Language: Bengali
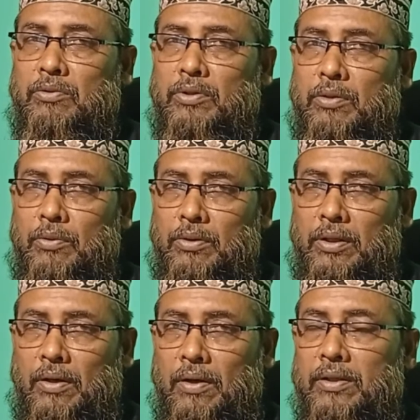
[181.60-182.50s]
যদি করতে
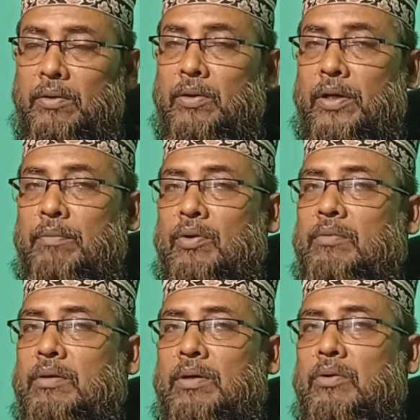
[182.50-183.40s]
হয় তাহলে এই
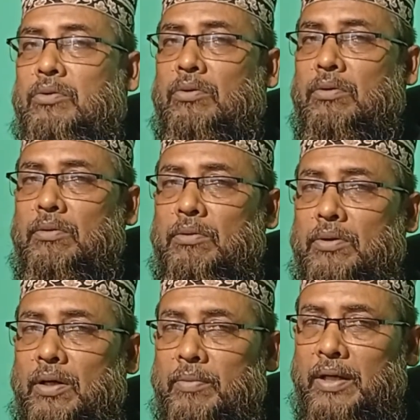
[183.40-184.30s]
পরিমাণ ভার উত্তোলন করতে
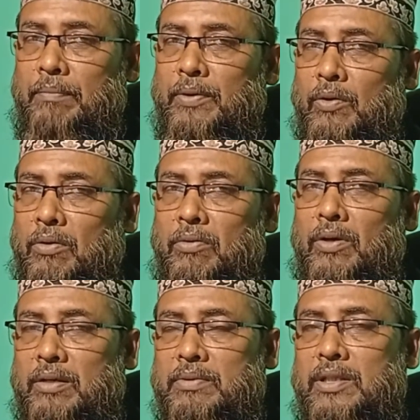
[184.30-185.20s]
হবে আপনি লক্ষ্য
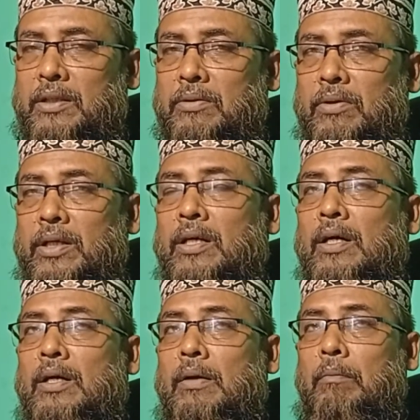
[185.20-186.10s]
রাখবেন যাতে করে
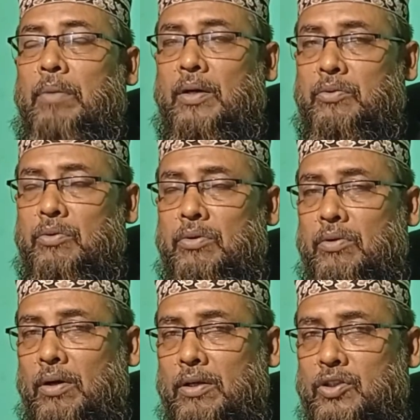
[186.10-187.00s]
ভার
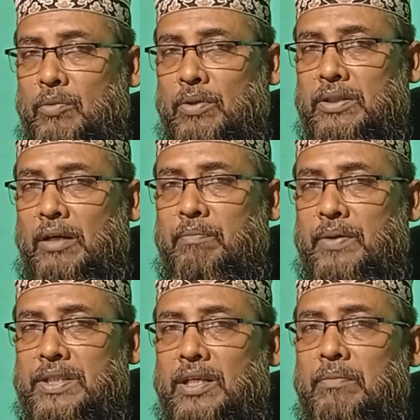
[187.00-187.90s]
করার সময় তার
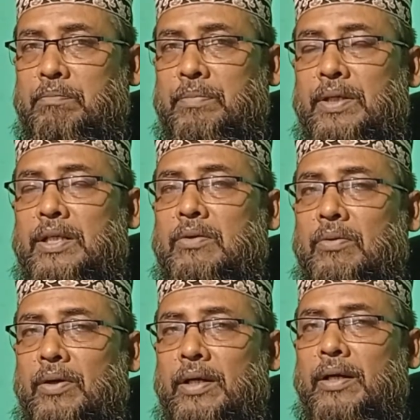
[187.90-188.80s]
প্রেশার পিট
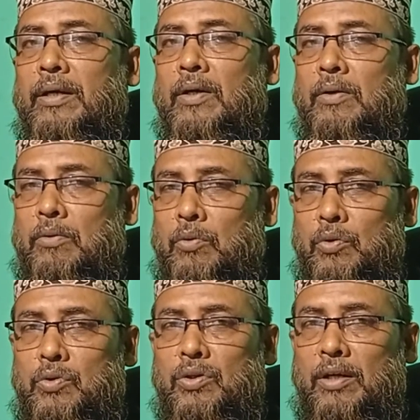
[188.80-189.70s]
হয়ে
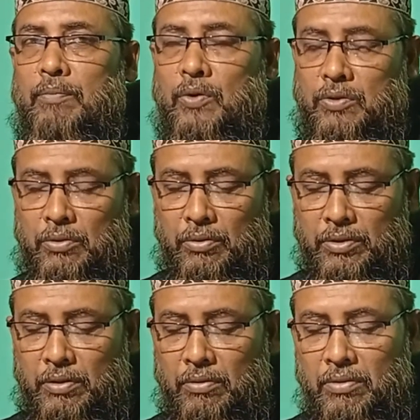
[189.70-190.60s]
গুজ্জতার পর্যন্ত
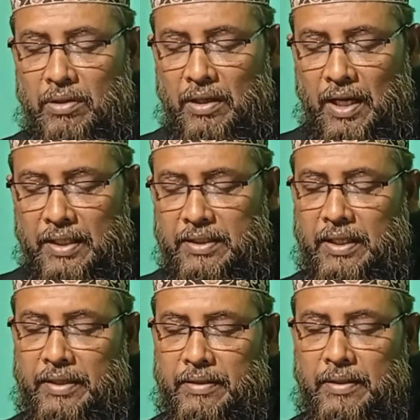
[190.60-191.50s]
যেন না যায়